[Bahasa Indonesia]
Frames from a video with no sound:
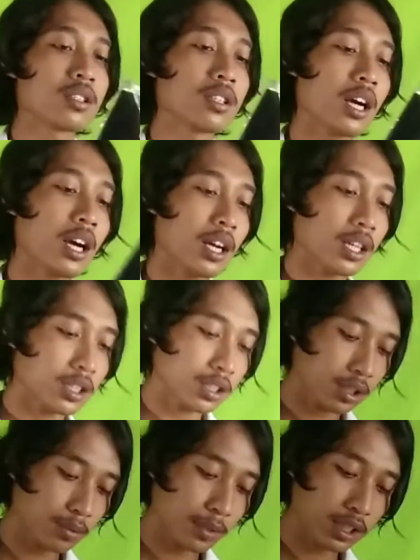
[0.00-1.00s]
ya
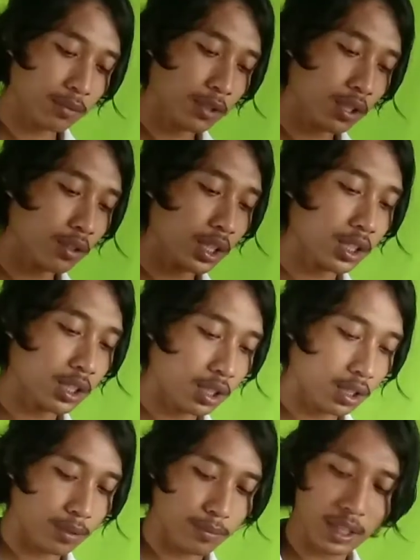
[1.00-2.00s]
semacam US
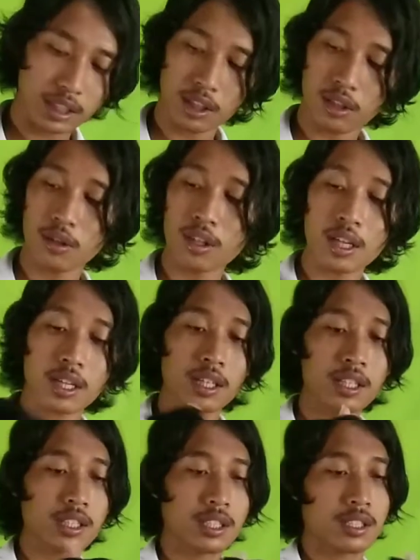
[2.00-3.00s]
ya, Barcelona
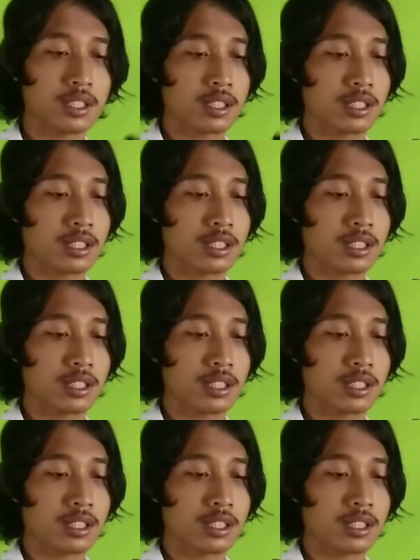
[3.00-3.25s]
guys